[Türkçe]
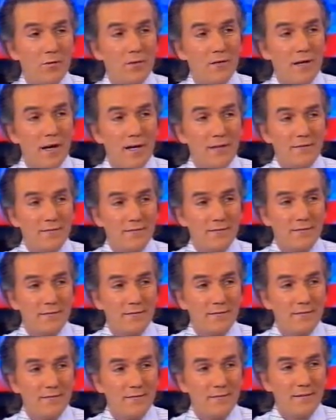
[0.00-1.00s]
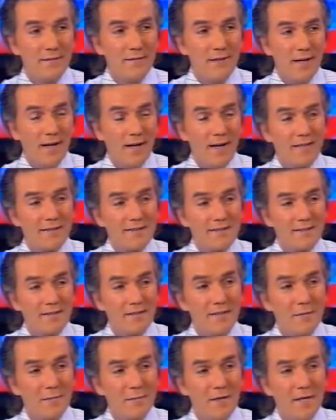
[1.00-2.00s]
organ
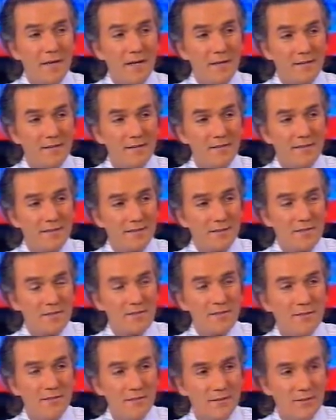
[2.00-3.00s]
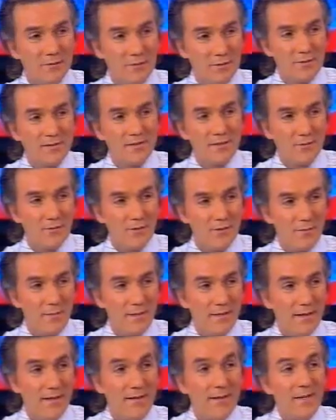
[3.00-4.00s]
hastalamaya risk taşıdığını
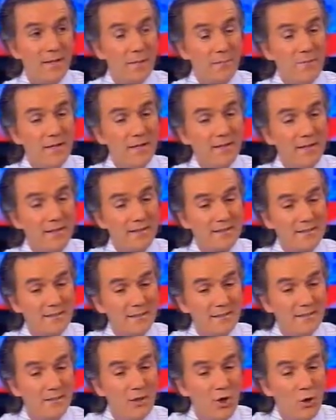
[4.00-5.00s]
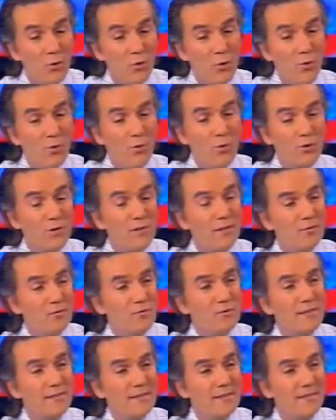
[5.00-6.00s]
gösteriyor bana ben hastalığı o organı
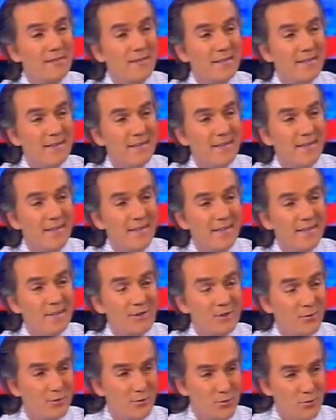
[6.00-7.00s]
üzerinde e,